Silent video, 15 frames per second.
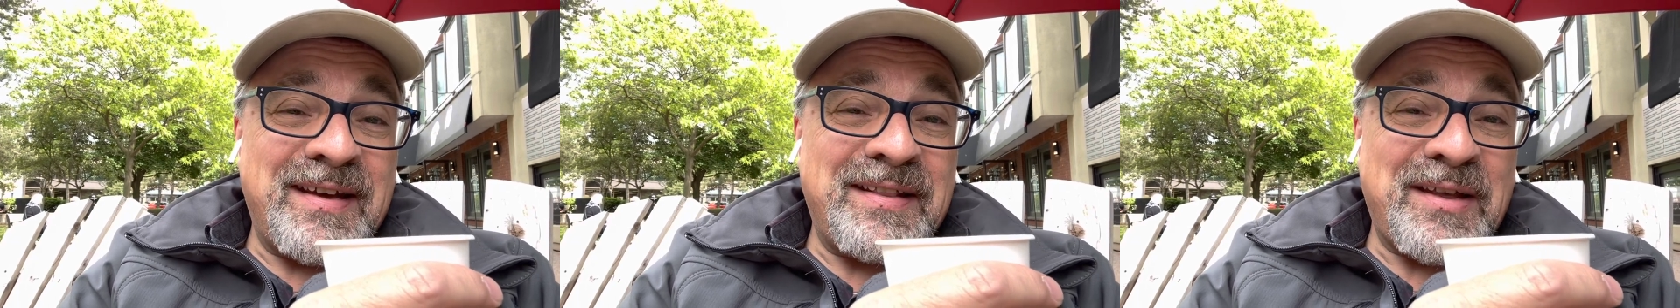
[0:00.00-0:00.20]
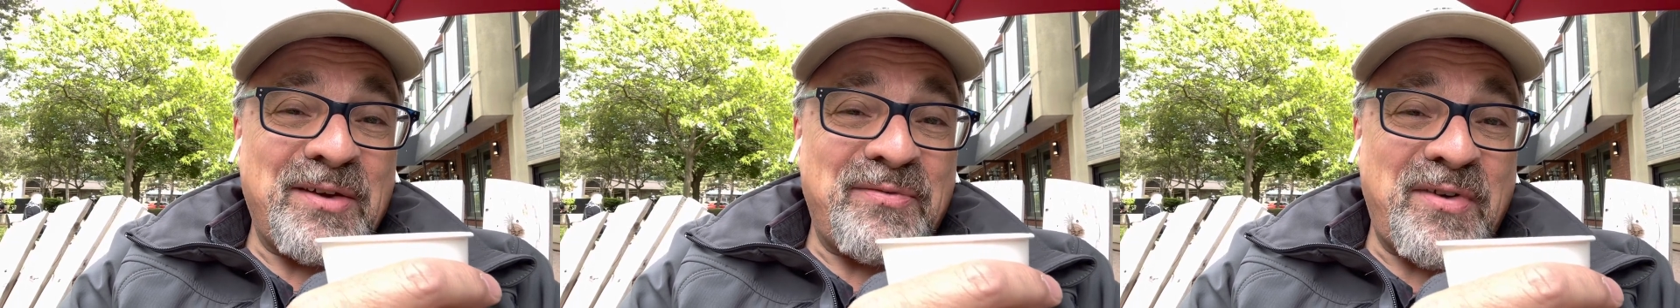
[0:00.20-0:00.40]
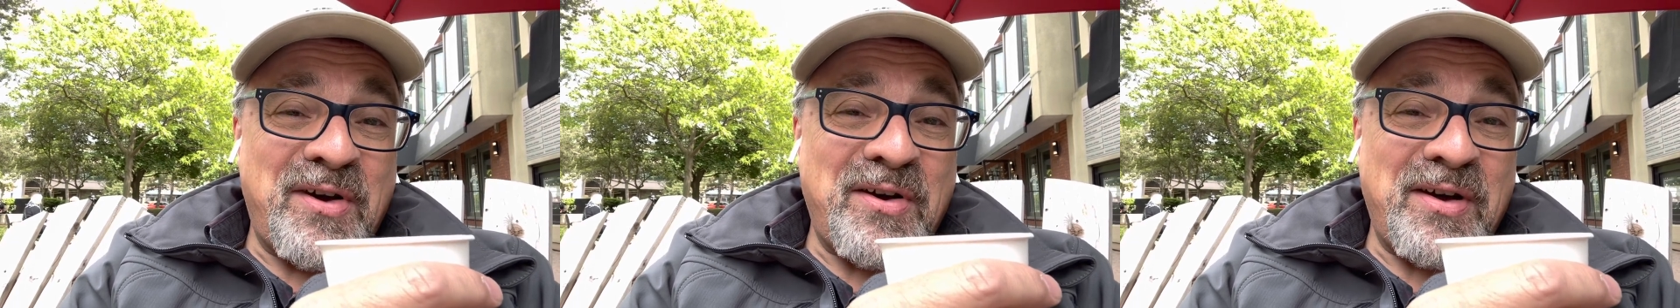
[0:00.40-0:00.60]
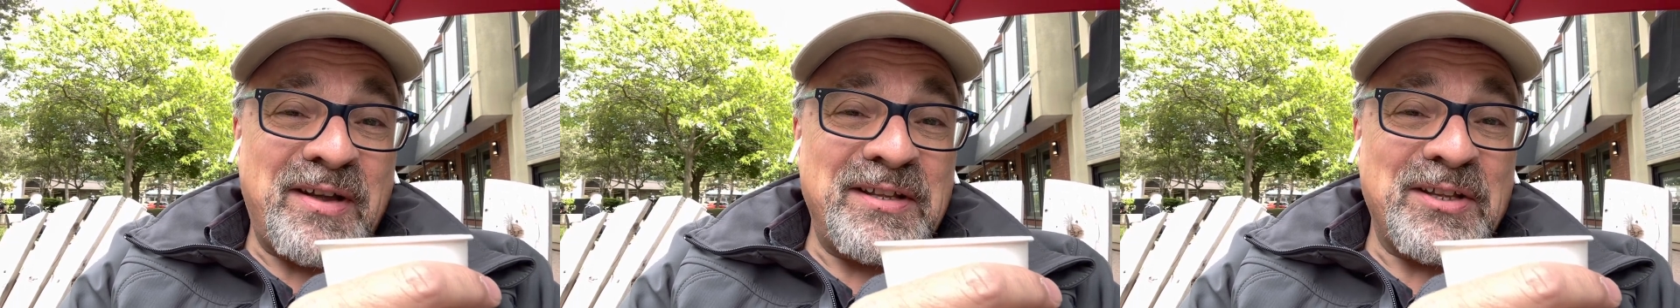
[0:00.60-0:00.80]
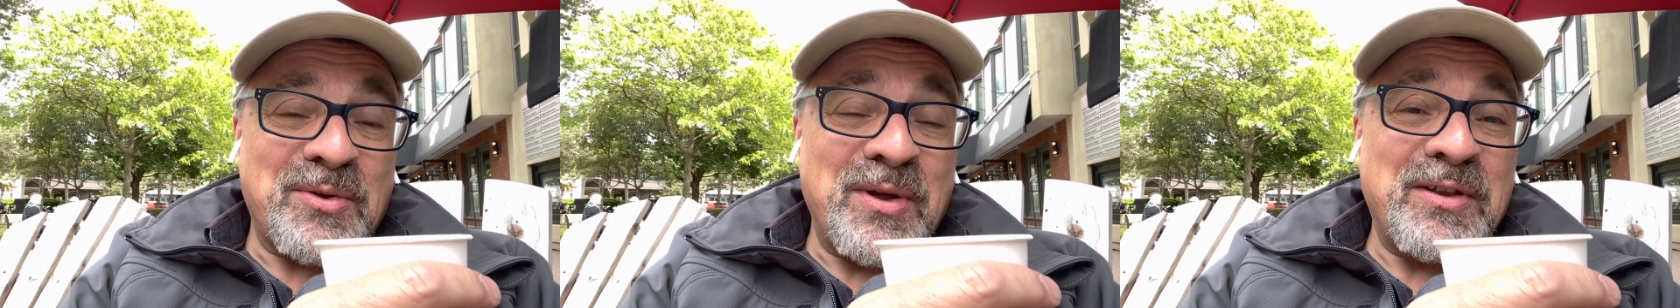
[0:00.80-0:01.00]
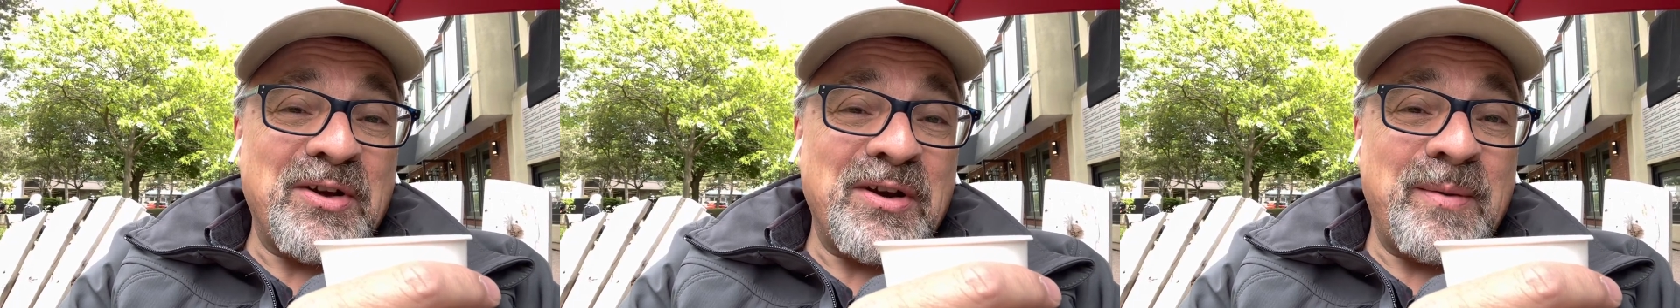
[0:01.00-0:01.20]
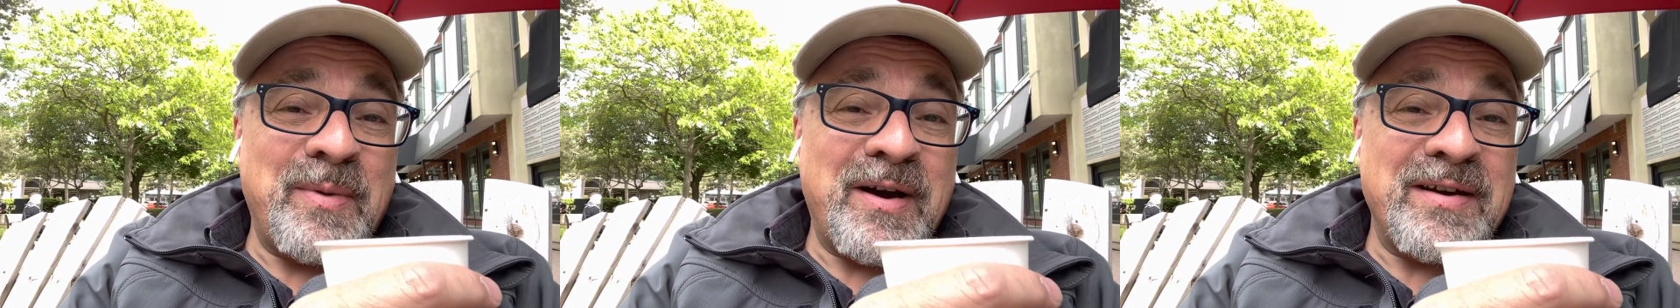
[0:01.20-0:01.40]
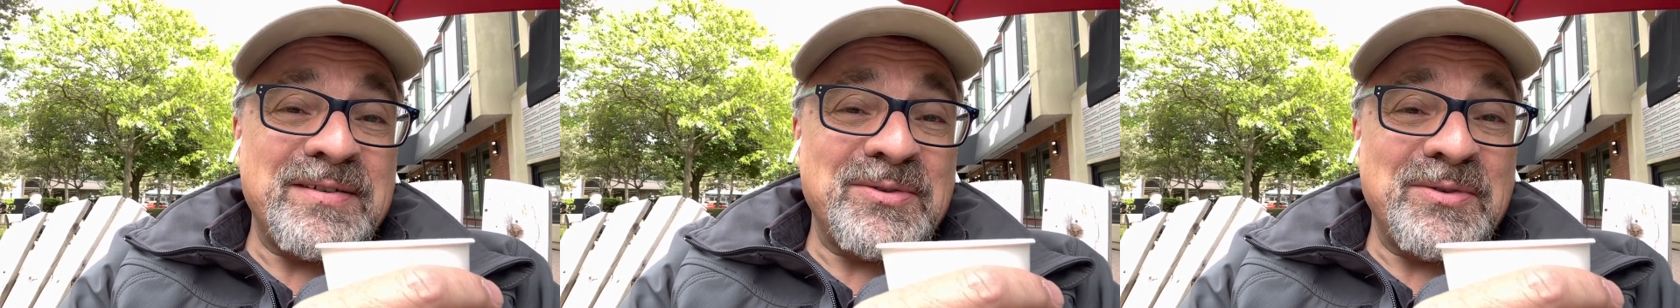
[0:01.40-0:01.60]
très fort en étroite
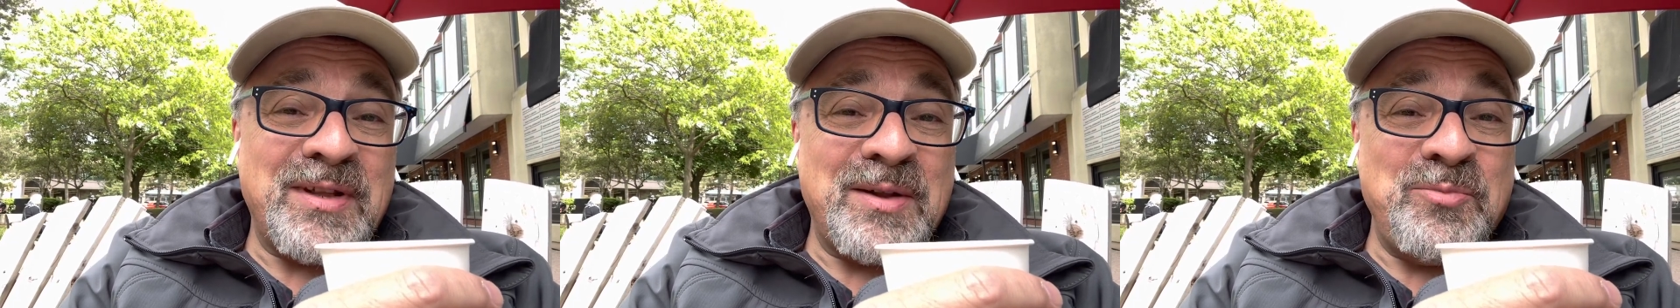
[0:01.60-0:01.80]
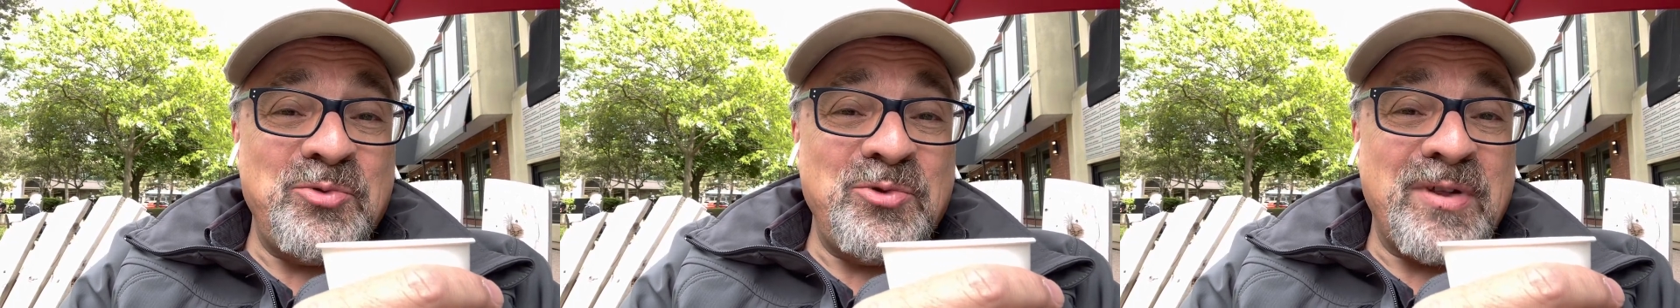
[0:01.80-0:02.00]
collaboration dans le but